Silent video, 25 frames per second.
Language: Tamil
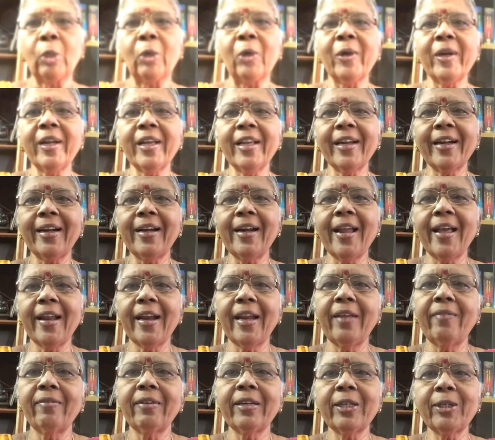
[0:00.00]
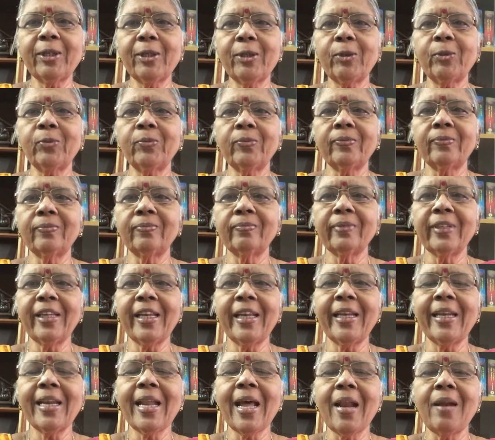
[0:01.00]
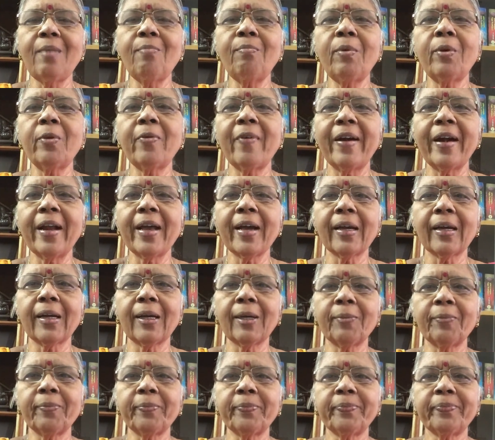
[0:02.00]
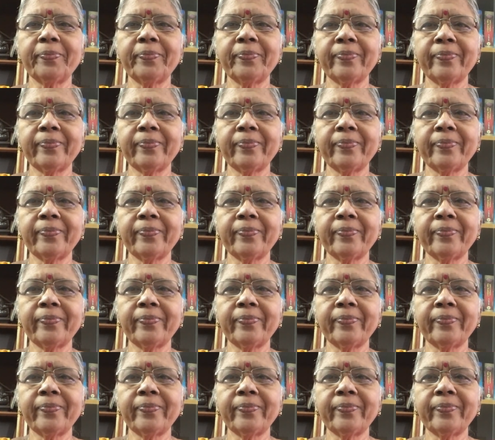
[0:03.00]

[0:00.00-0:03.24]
தோழர்கள் அனைவருக்கும் என் அன்பு வணக்கம்